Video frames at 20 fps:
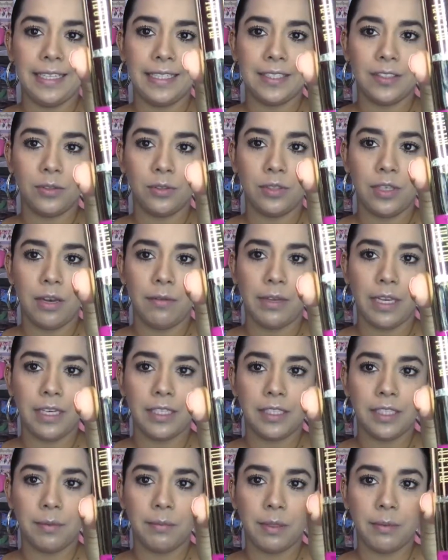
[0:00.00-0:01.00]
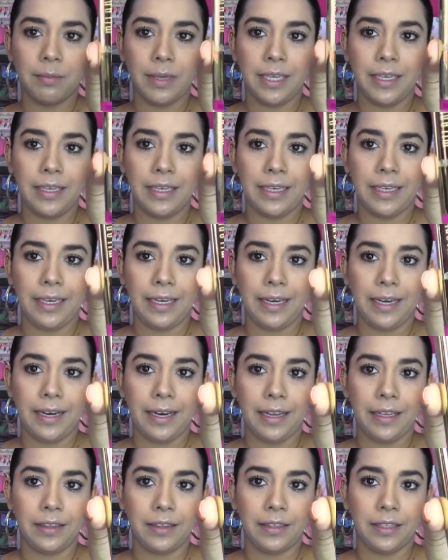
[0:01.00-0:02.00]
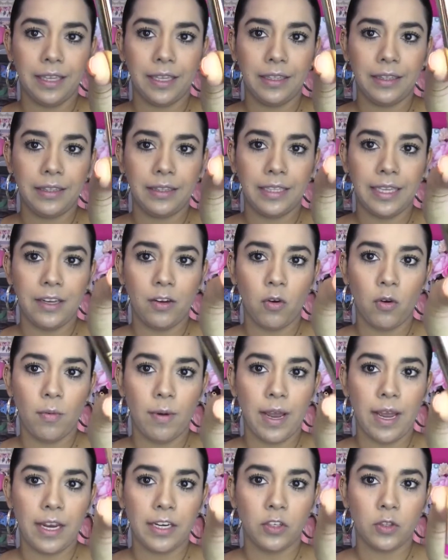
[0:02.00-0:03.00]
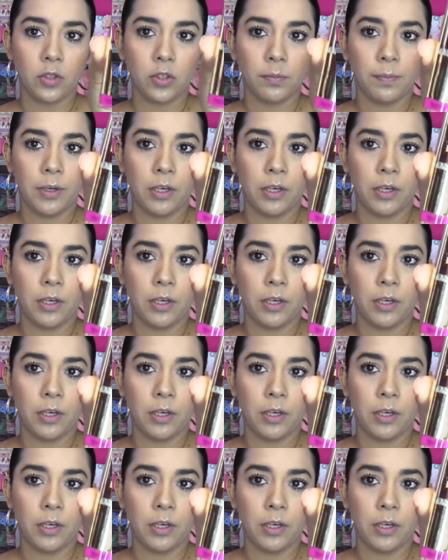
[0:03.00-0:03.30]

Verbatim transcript: Estos labiales a mí me encantan, tengo varios,